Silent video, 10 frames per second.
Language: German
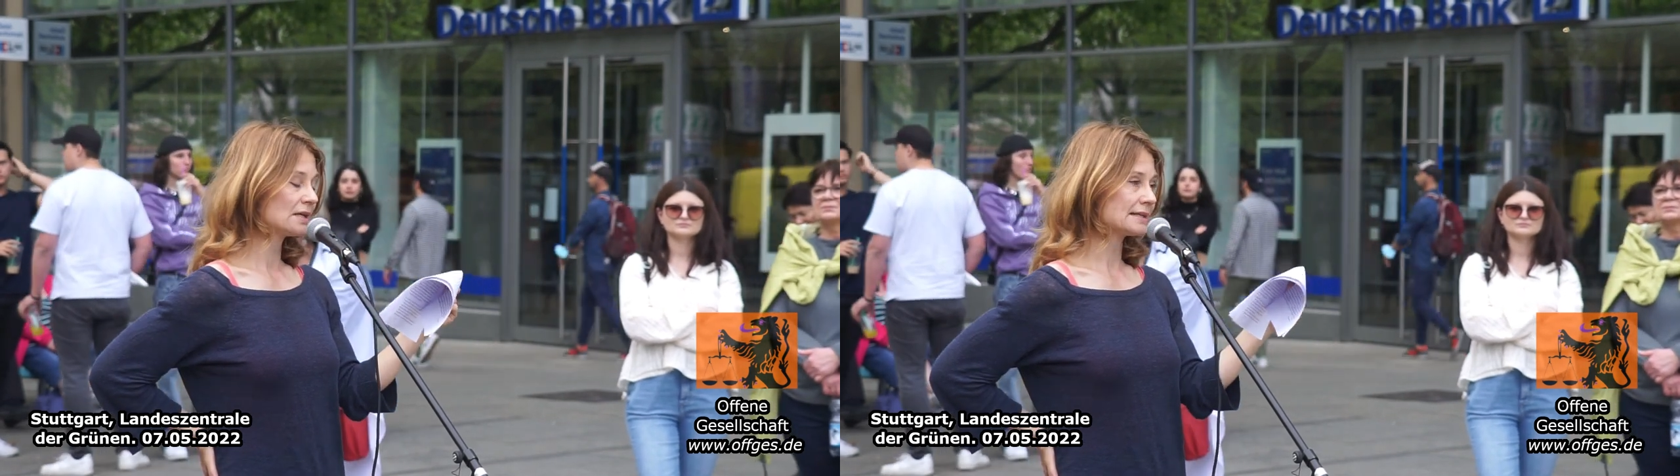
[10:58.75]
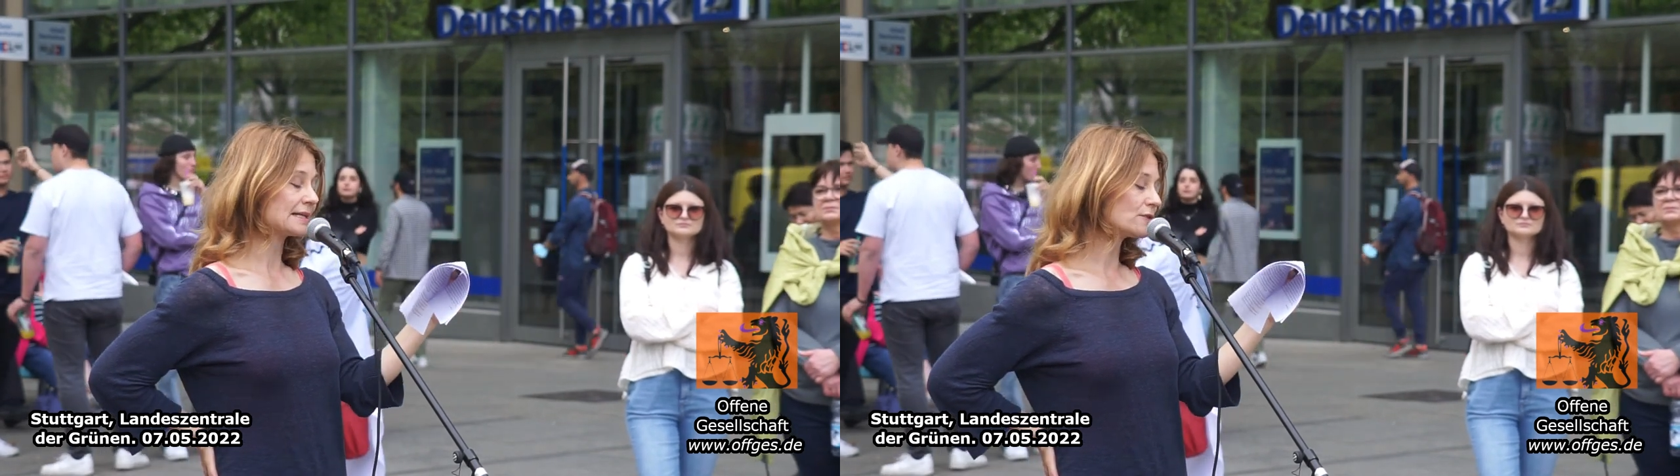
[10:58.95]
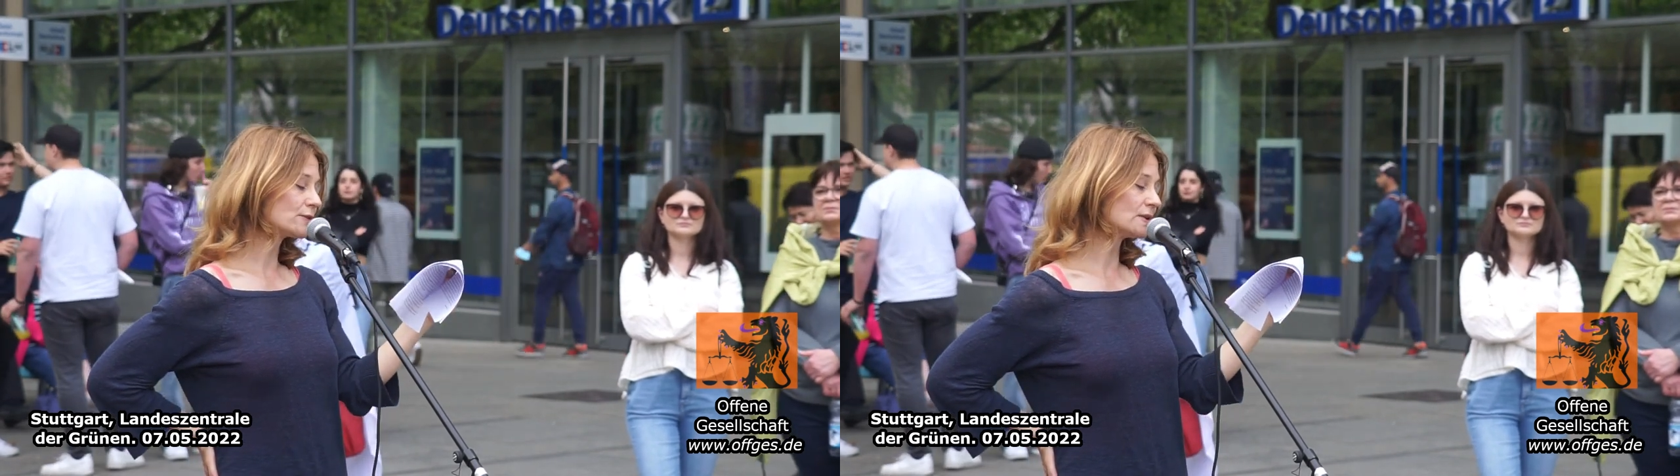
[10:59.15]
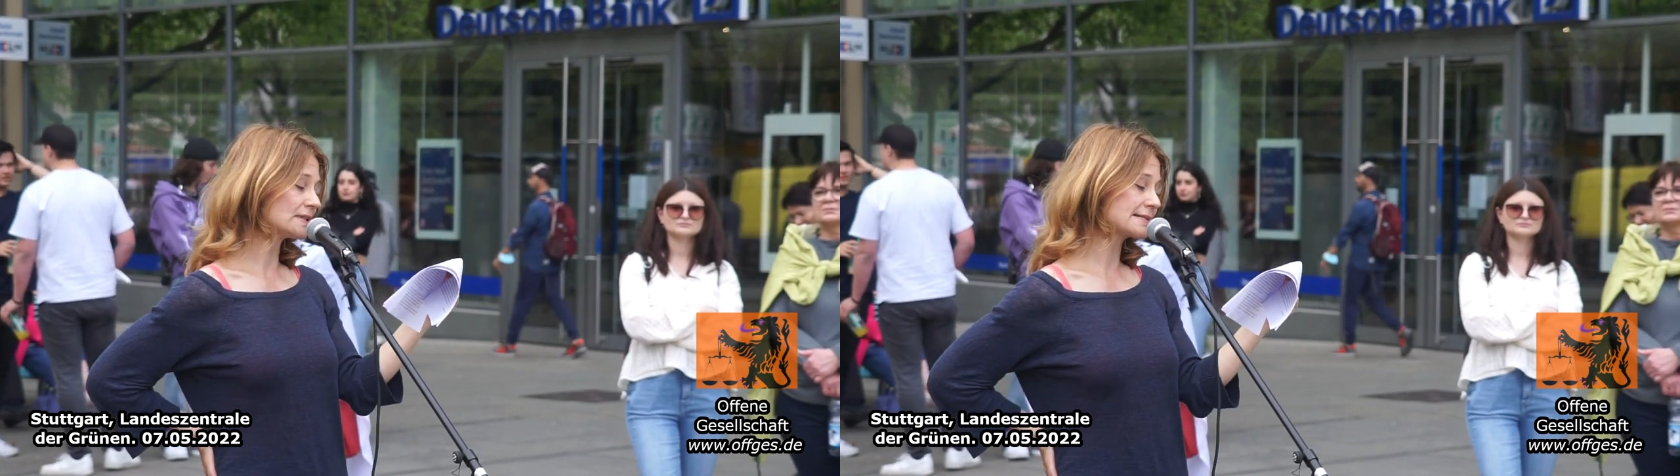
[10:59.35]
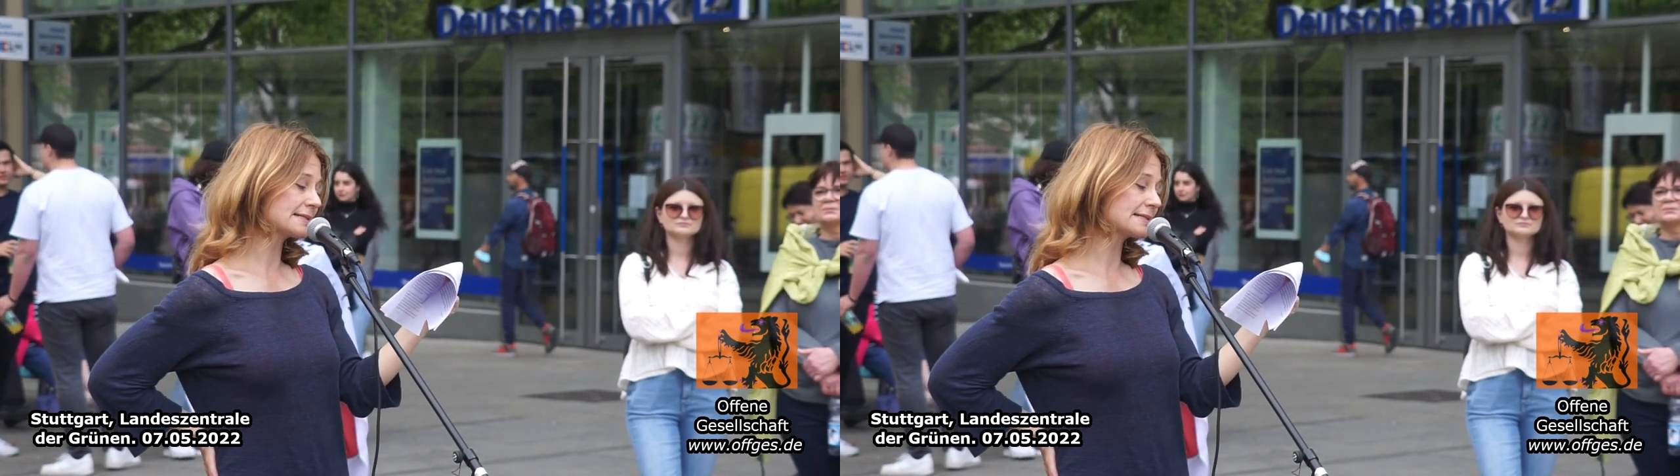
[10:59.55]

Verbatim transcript: Denn aufgrund des